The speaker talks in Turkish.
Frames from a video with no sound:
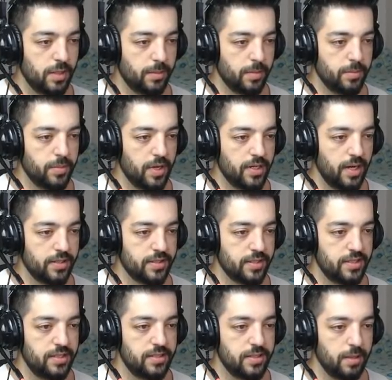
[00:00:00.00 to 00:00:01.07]
Tamam bırak
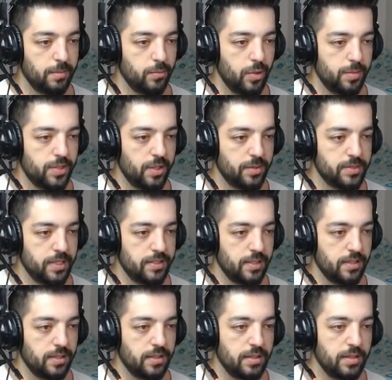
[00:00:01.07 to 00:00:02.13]
artık sisten bulamayacağım
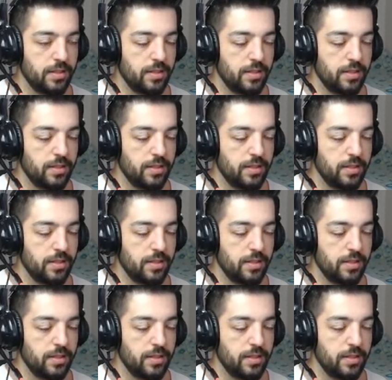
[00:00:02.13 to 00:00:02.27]
zaten.